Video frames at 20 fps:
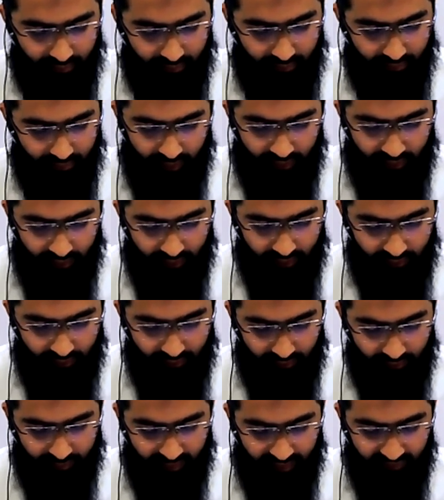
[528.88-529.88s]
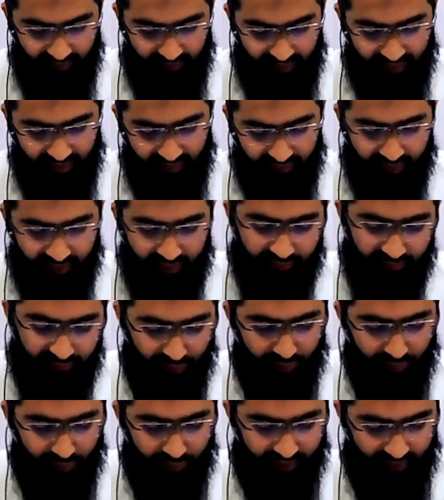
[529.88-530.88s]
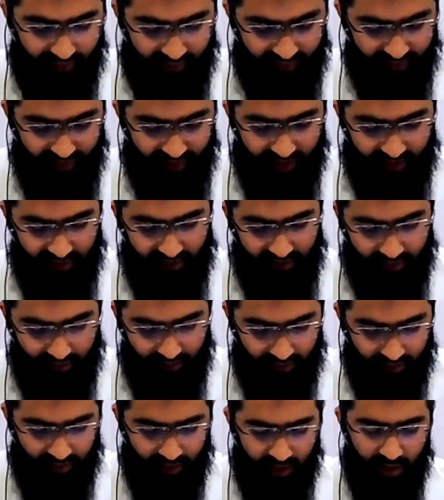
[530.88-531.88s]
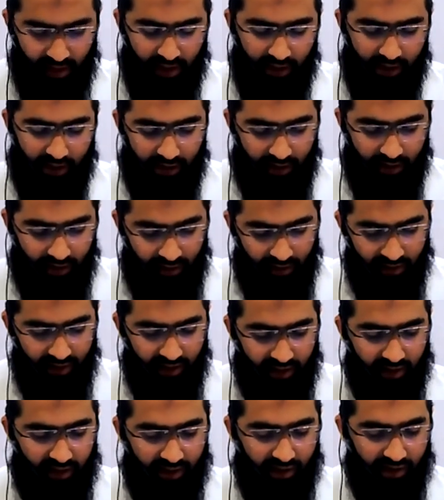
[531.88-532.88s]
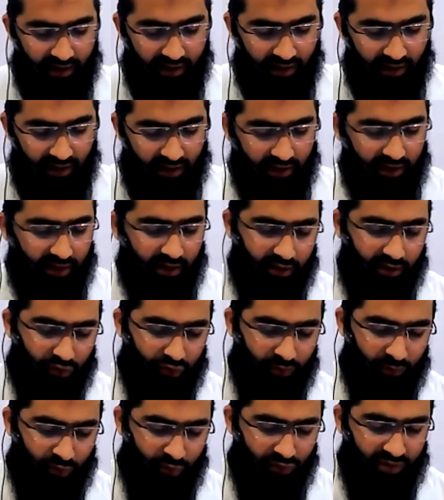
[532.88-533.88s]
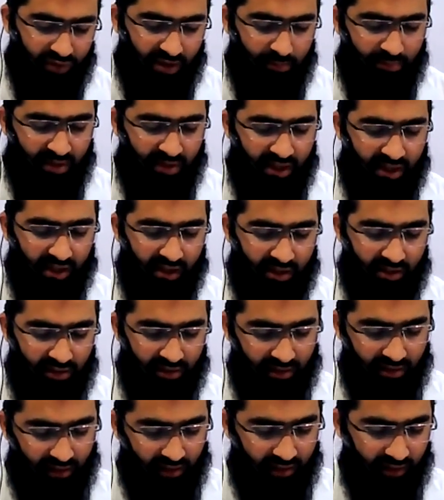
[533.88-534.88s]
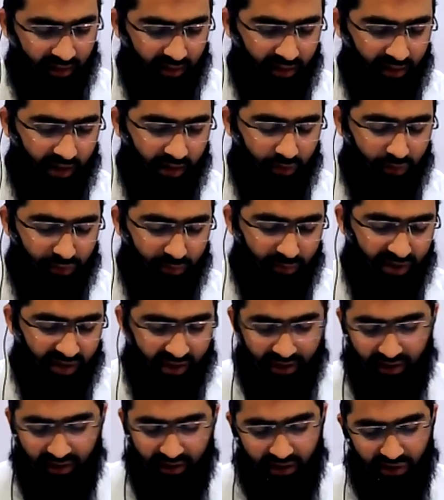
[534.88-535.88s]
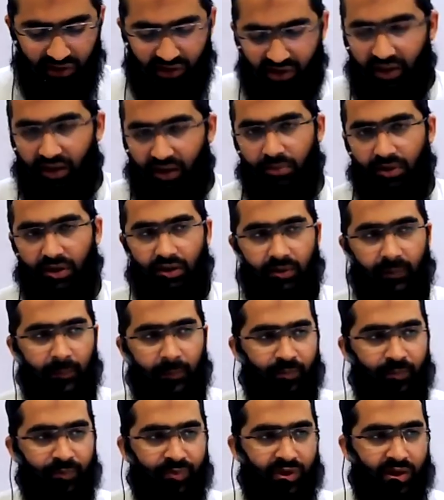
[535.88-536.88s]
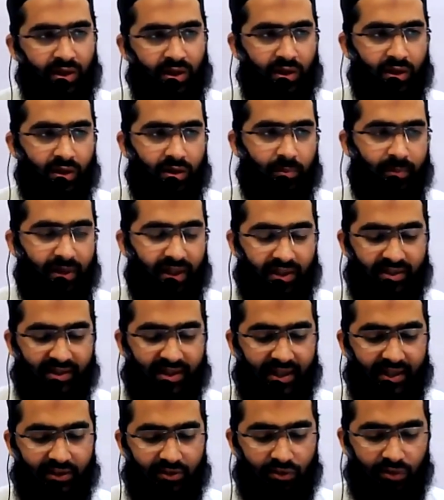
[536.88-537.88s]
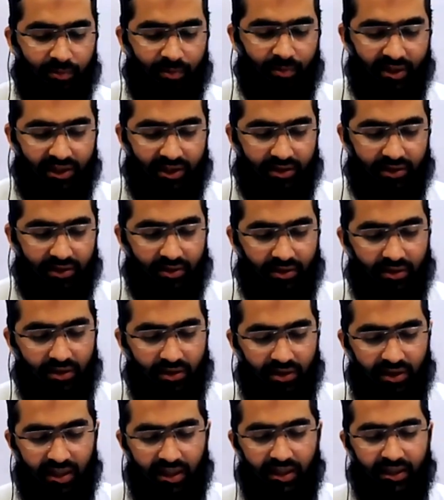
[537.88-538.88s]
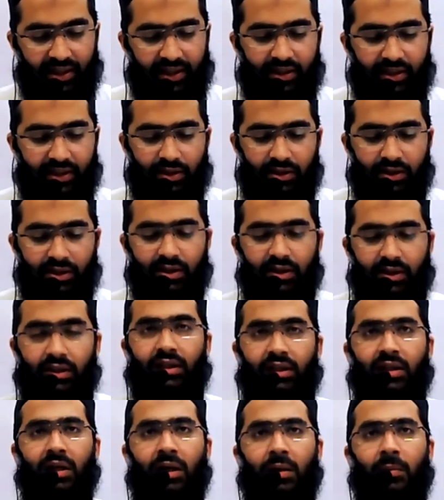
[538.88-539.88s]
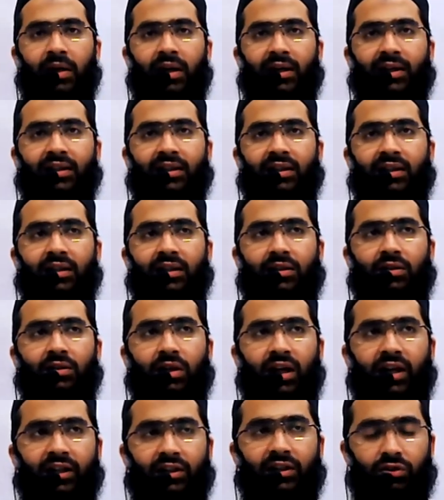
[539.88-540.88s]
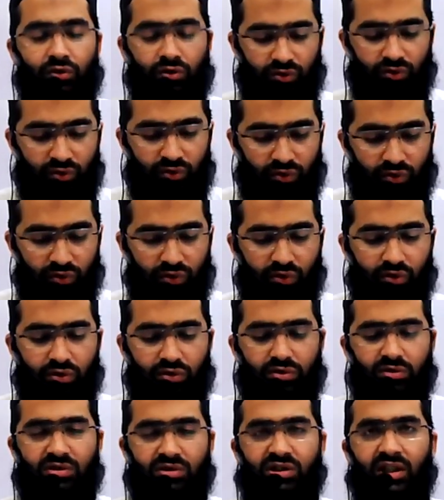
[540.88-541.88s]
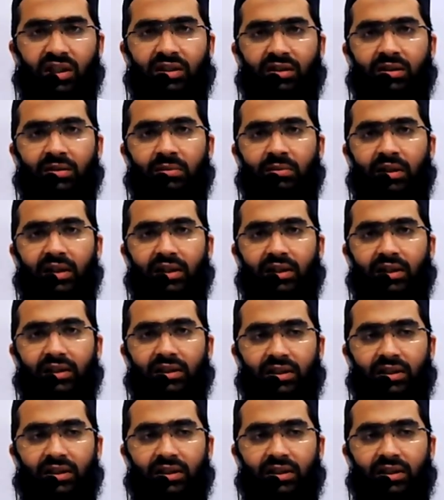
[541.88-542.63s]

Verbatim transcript: नहीं फिर 174 है यहाँ आ जाए नीचे इन लदीन यकतमून मा अनजल्लाहु मिनल किताबी पहले इस आयत को पढ़े क्या है कि हमारी आयतों को चंद माल